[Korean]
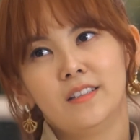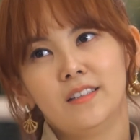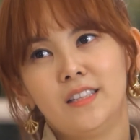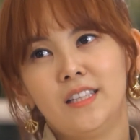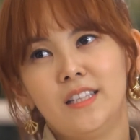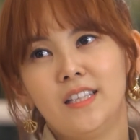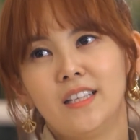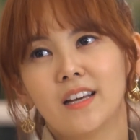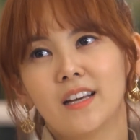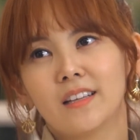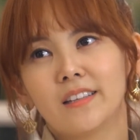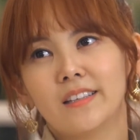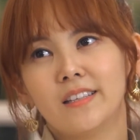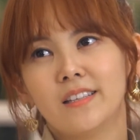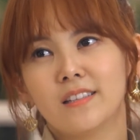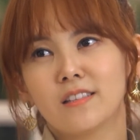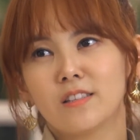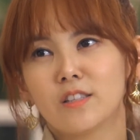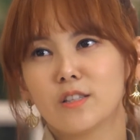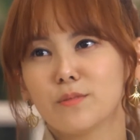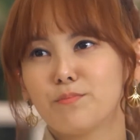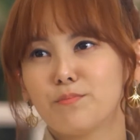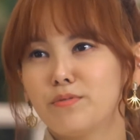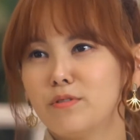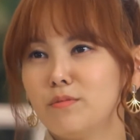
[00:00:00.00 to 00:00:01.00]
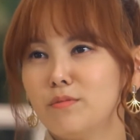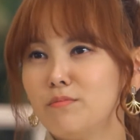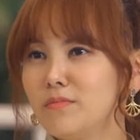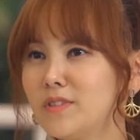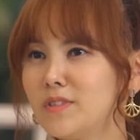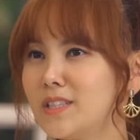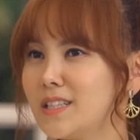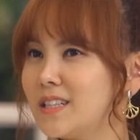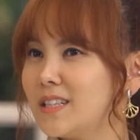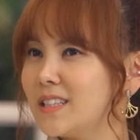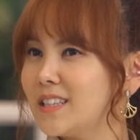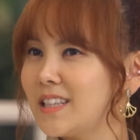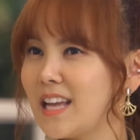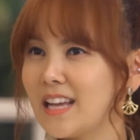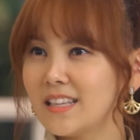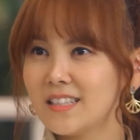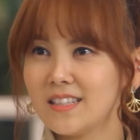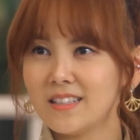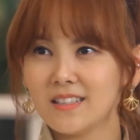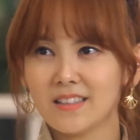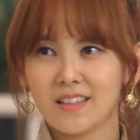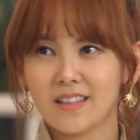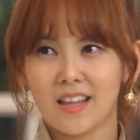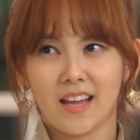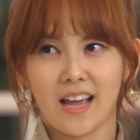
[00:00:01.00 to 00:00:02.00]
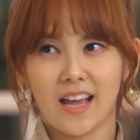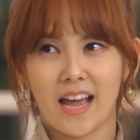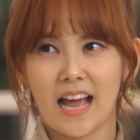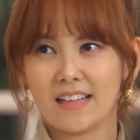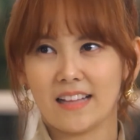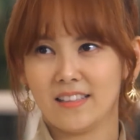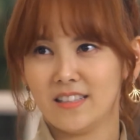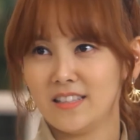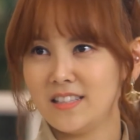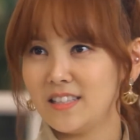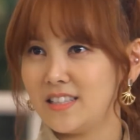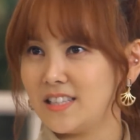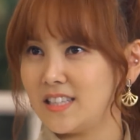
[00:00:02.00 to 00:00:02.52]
네가 키스 품질을 따질 때가 아니지